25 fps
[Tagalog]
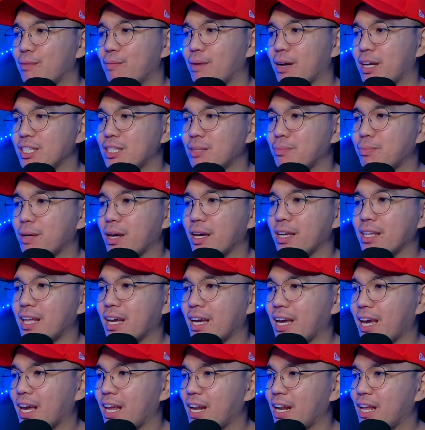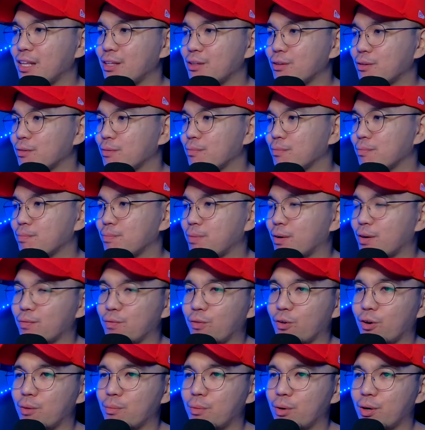Mag-isip kayo ng kailan yung
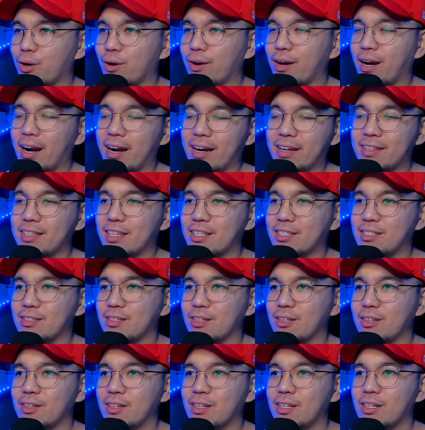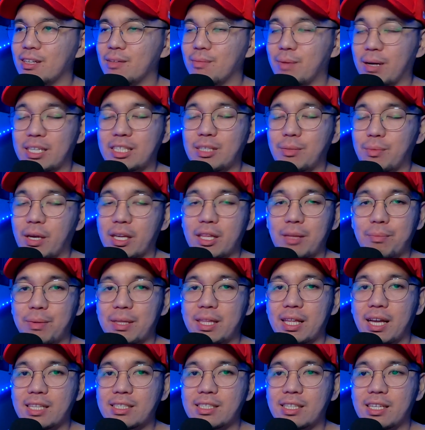performer or artist, no? Mag-isip kayo ng
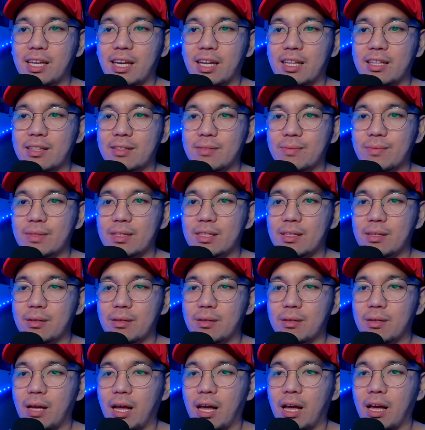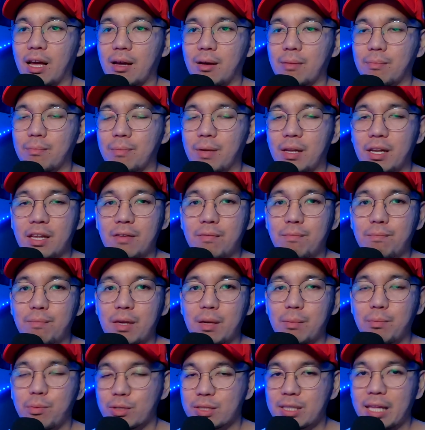pinakasikat. Um, believe
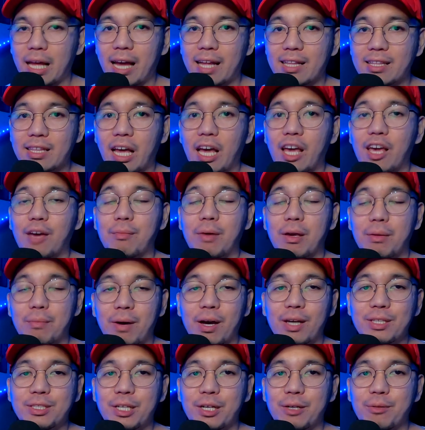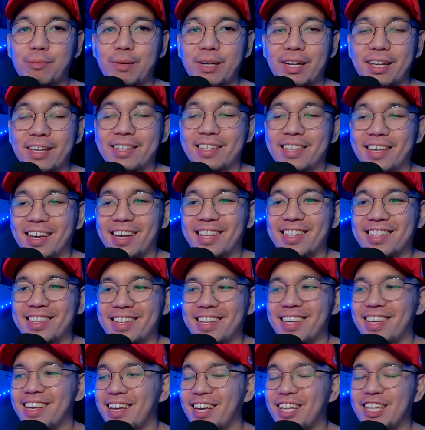me, pustahan tayo, may basher pa rin yan.
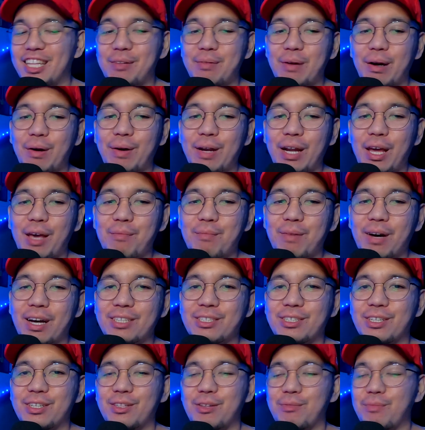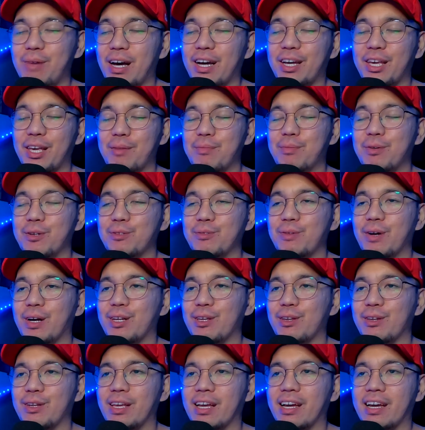Hindi mawala yung basher ng mga keyboard
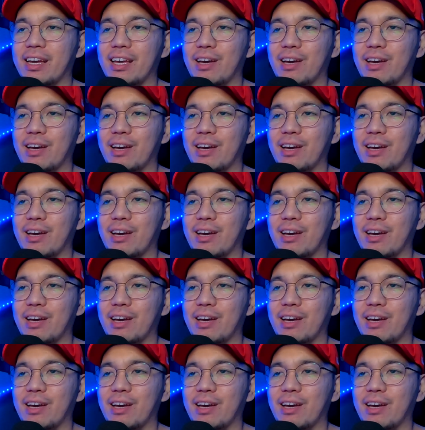warrior yan.